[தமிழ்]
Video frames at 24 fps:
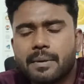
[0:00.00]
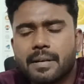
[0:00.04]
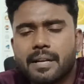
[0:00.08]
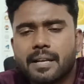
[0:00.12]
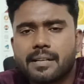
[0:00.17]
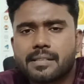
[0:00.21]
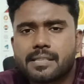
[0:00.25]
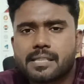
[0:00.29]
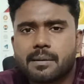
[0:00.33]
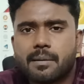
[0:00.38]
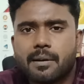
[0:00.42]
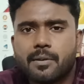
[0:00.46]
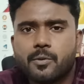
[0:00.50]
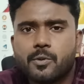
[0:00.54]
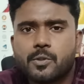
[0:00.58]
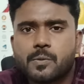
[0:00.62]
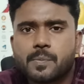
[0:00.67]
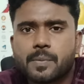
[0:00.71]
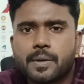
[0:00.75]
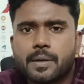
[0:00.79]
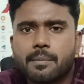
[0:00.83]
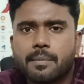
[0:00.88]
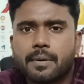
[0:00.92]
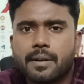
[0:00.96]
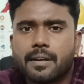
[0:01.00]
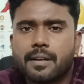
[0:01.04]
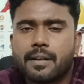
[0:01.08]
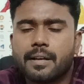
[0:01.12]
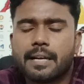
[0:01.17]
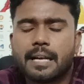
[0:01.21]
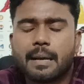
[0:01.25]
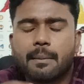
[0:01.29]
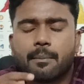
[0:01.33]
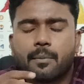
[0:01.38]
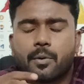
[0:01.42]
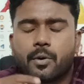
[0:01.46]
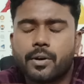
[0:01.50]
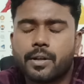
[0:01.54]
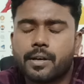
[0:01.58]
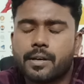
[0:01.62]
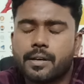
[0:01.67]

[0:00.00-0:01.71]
பினான்ஸ்னால யூஸ் பண்ண முடியல நம்மளோட